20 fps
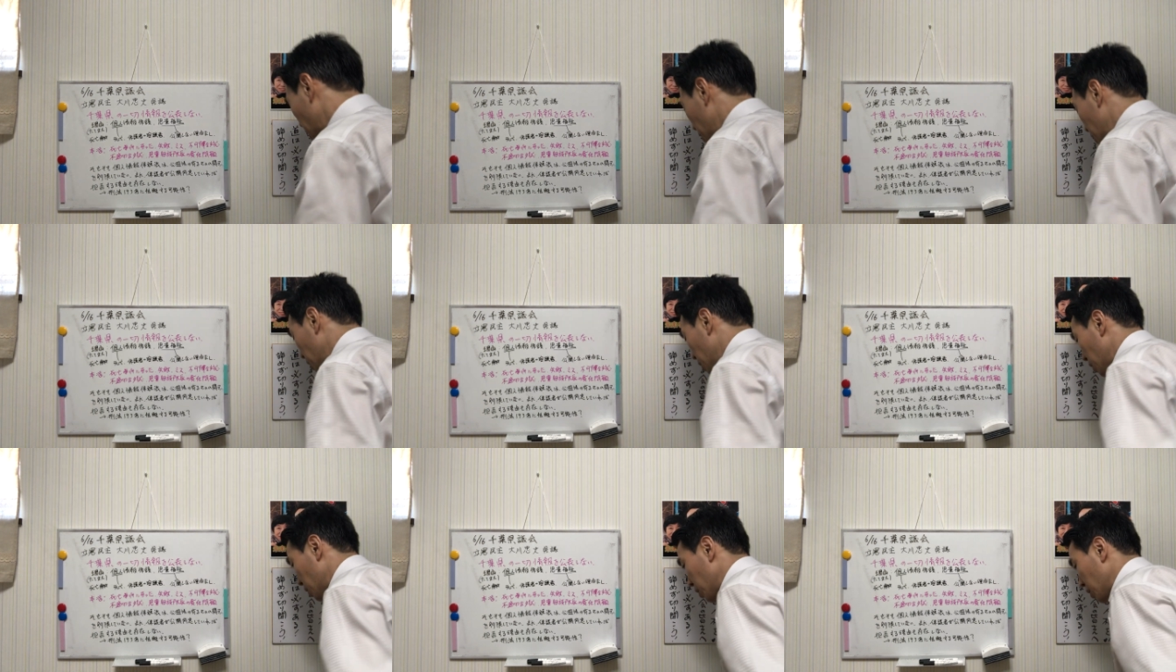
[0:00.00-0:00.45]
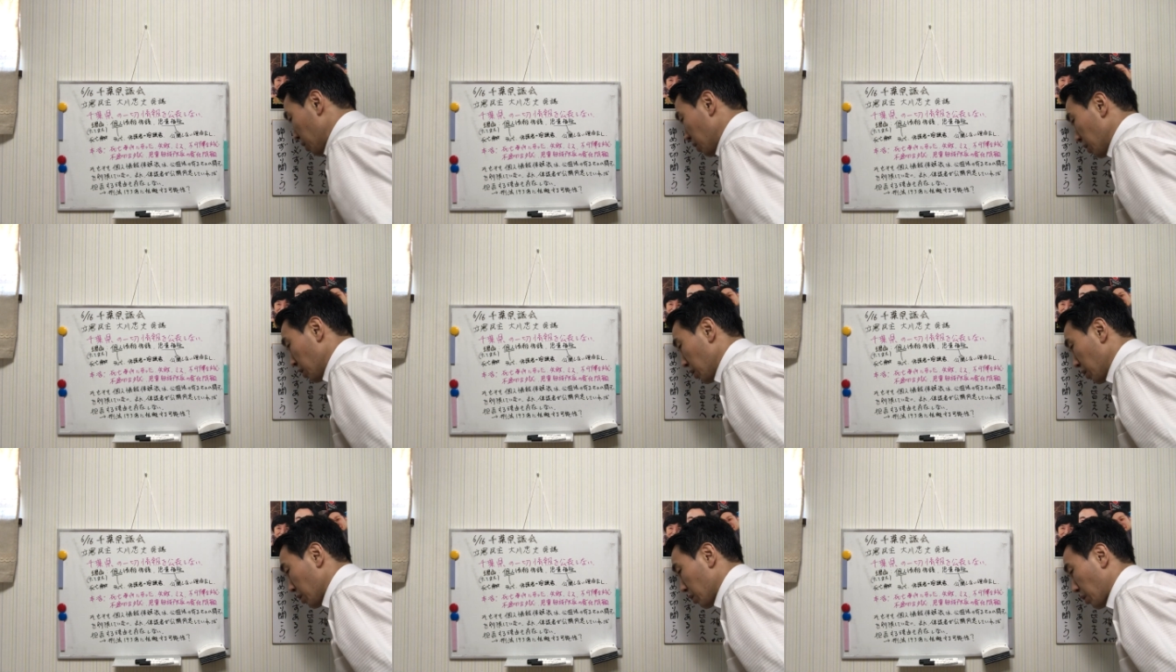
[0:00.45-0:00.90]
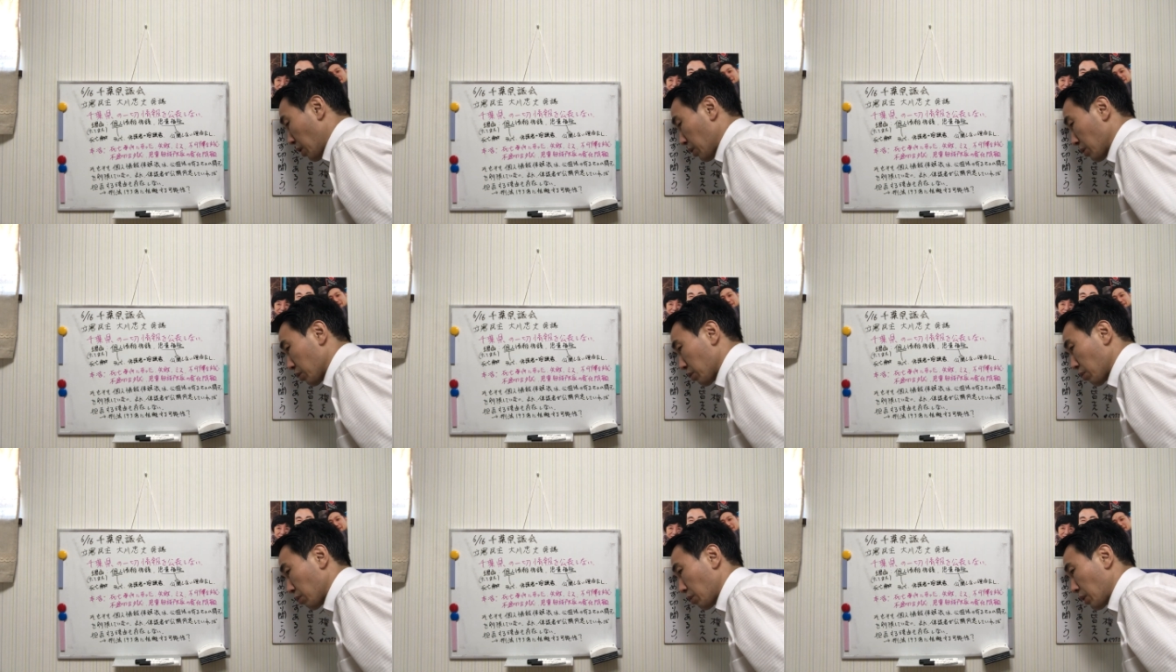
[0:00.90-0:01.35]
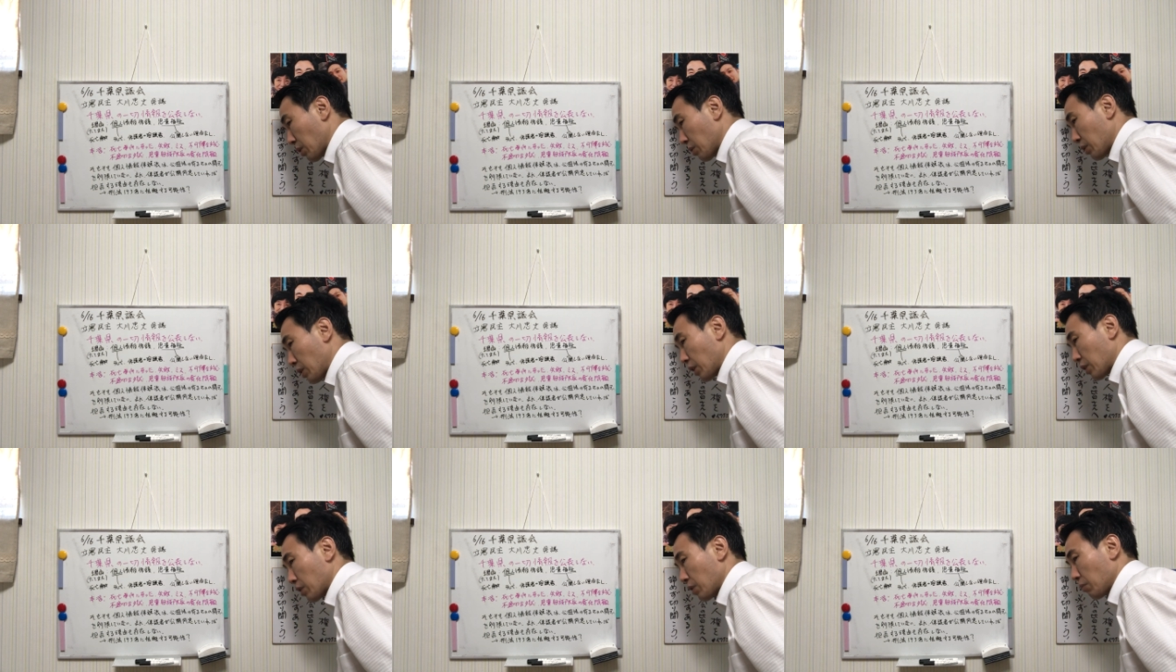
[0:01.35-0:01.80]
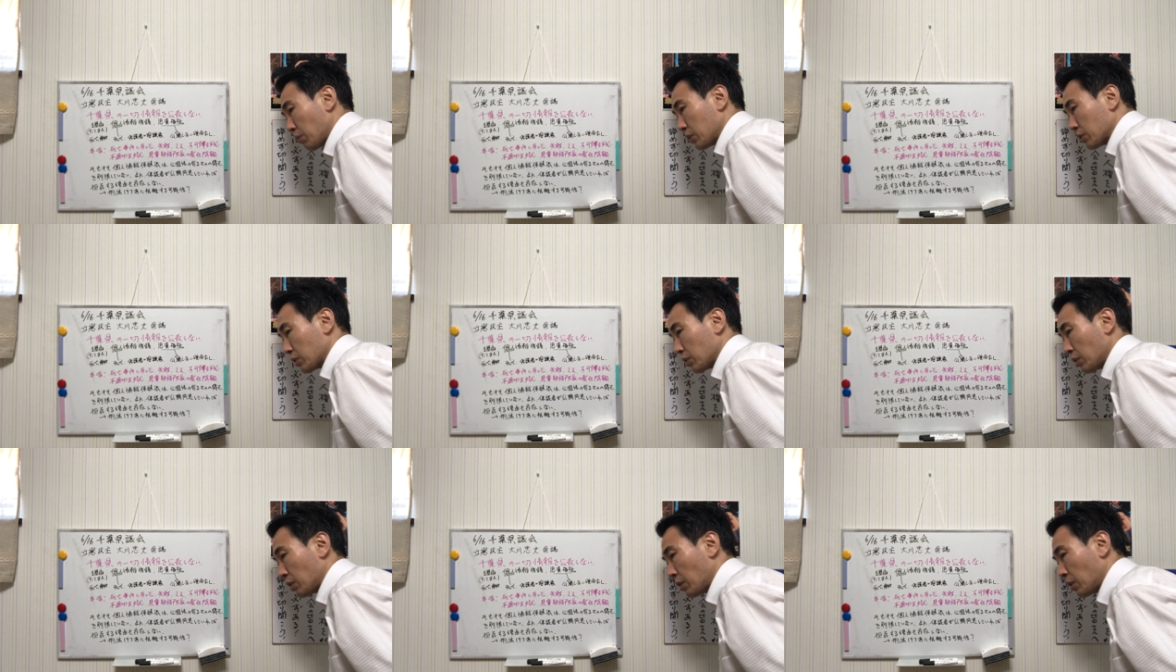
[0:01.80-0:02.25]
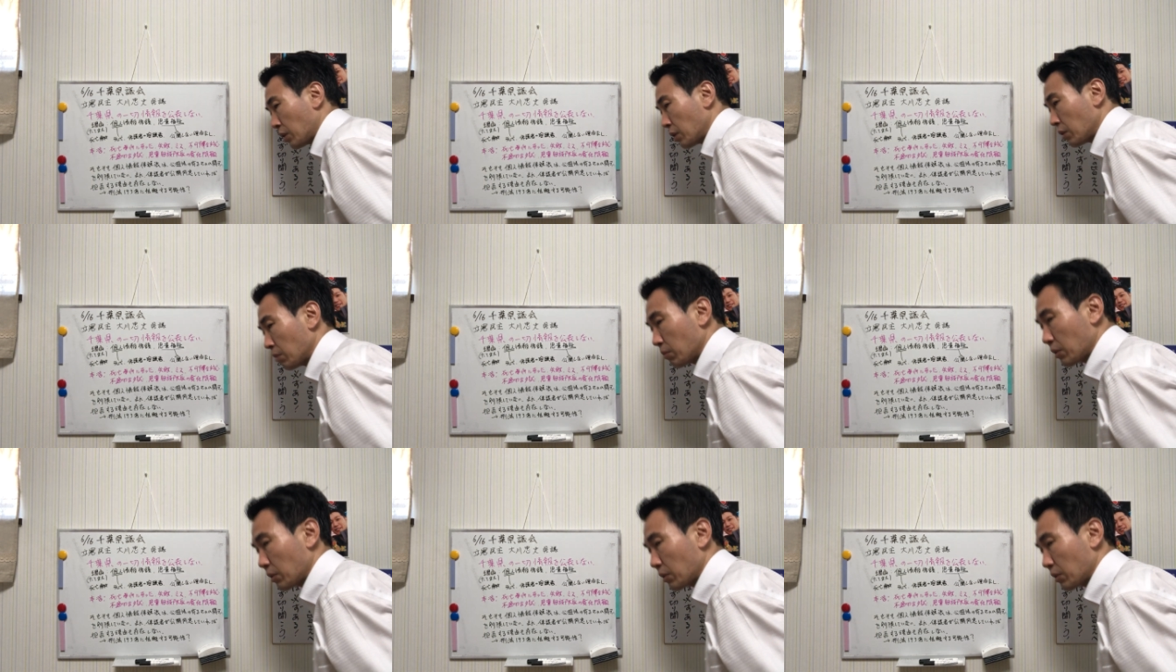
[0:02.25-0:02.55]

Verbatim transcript: いなんとなくやってますよ